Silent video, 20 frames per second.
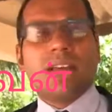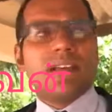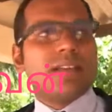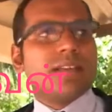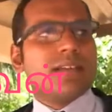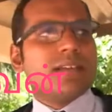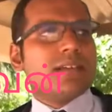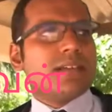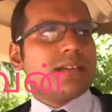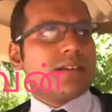
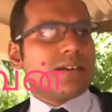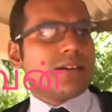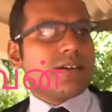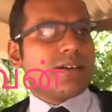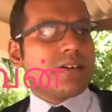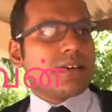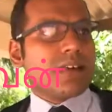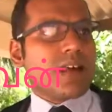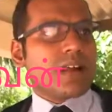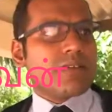இது
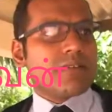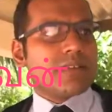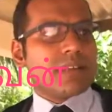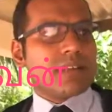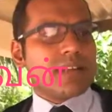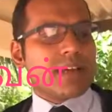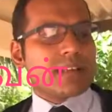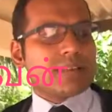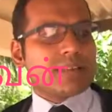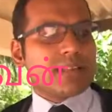
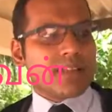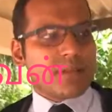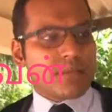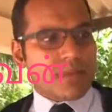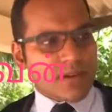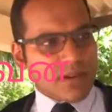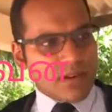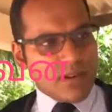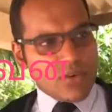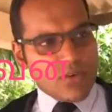இராணுவத்தினால்
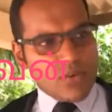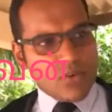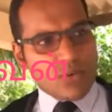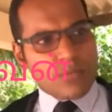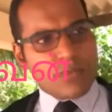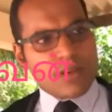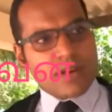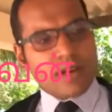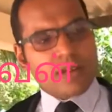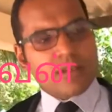
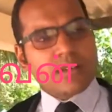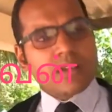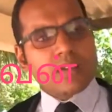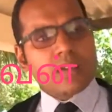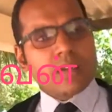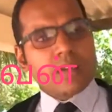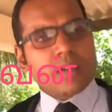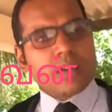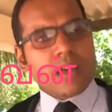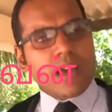செய்யப்பட்டிருக்கக்கூடும் என்று
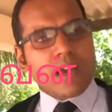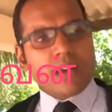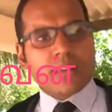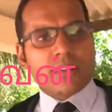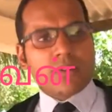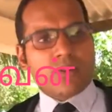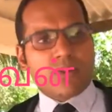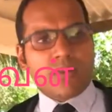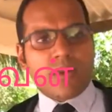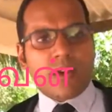நாங்கள் இது
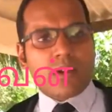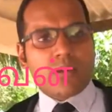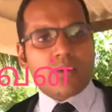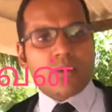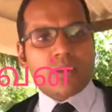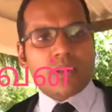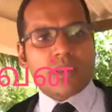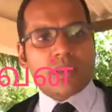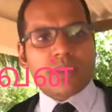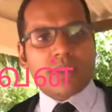தொடர்பாக
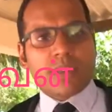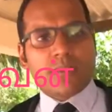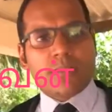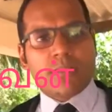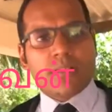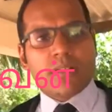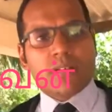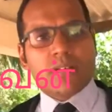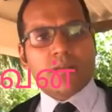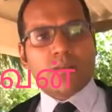உரிய
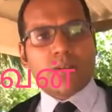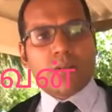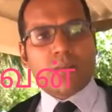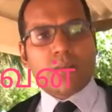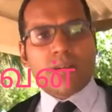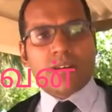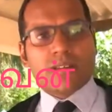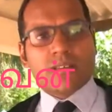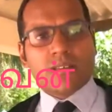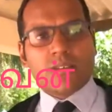தரப்புகளுக்கு
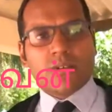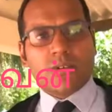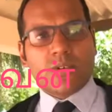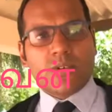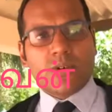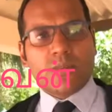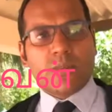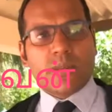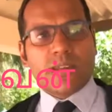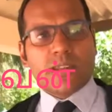முறைப்பாடு
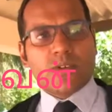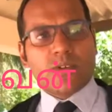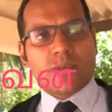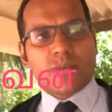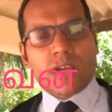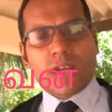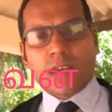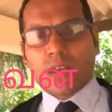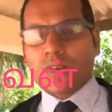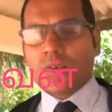செய்துள்ளோம் மனித உரிமை
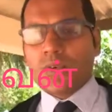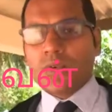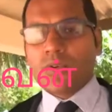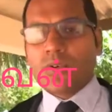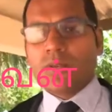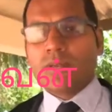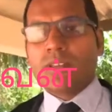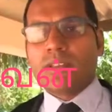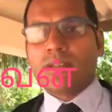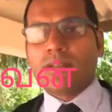
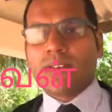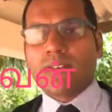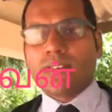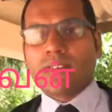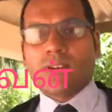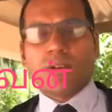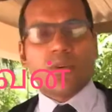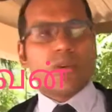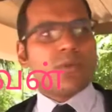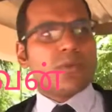ஆணைக்குழுக்கும் இந்த
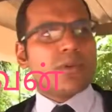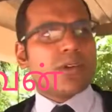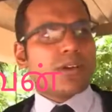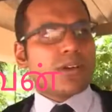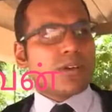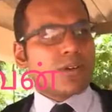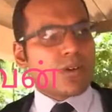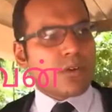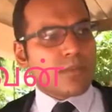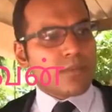விடயத்தை கொண்டு
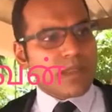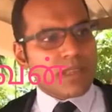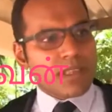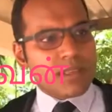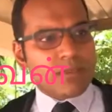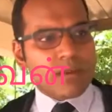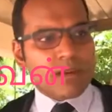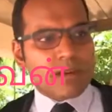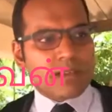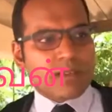போயிருக்கின்றோம்
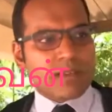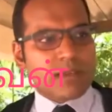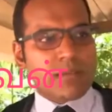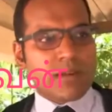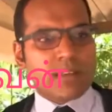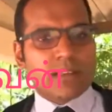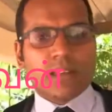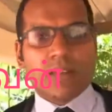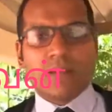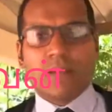நீதிமன்றத்துக்கும்
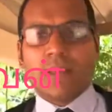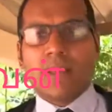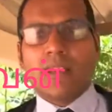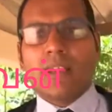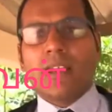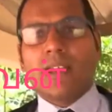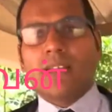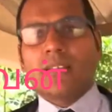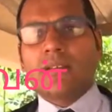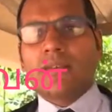அடுத்த முறையில்
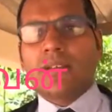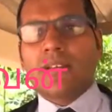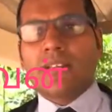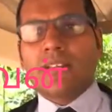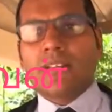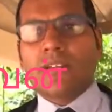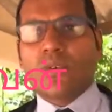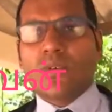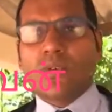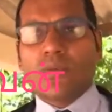நாங்கள் இந்த
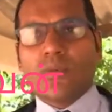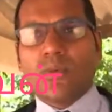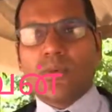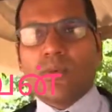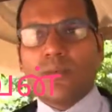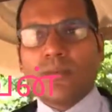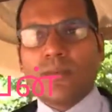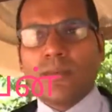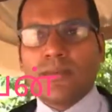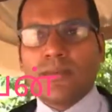விடயத்தை கொண்டு போவோம்